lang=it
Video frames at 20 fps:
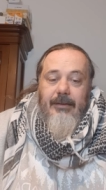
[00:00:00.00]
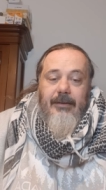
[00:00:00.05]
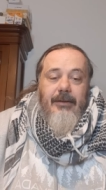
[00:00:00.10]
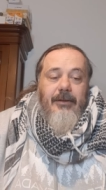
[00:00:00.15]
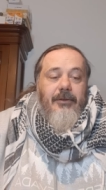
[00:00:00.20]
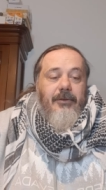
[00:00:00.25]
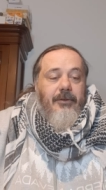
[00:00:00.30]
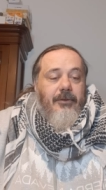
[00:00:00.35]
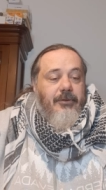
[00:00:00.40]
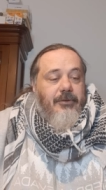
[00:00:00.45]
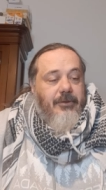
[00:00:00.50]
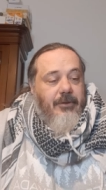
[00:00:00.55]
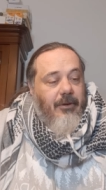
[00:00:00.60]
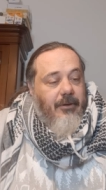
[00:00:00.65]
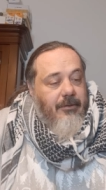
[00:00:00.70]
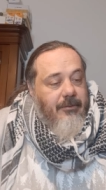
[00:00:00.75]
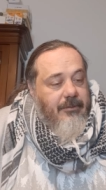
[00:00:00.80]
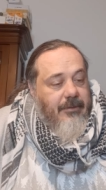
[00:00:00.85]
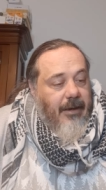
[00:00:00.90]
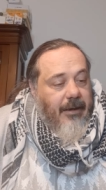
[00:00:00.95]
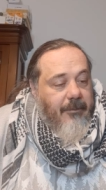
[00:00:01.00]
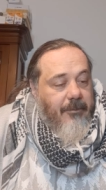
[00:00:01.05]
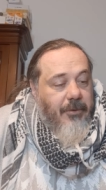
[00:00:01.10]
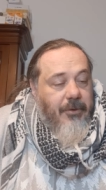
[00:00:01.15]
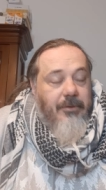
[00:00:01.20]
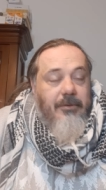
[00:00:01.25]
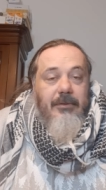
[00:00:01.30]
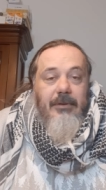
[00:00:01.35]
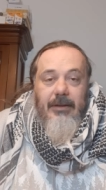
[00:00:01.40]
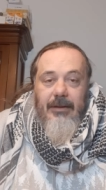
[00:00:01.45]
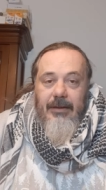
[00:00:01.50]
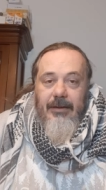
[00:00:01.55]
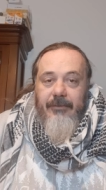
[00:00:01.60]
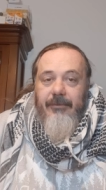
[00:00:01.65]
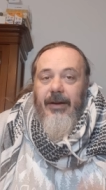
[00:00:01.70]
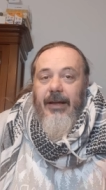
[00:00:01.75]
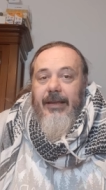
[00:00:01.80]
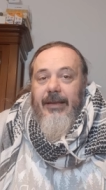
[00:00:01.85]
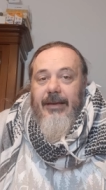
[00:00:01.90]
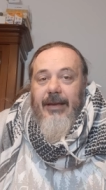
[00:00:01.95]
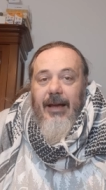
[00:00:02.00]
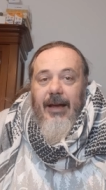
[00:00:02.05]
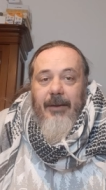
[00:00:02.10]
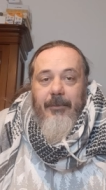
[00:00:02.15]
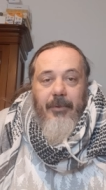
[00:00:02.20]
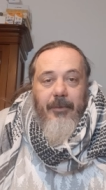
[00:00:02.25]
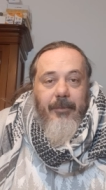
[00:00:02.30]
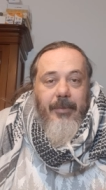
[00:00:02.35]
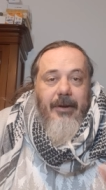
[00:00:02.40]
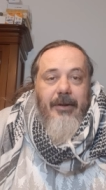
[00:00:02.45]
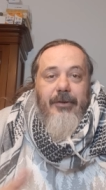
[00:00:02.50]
Io non lo so, cioè, boh, vai in campo per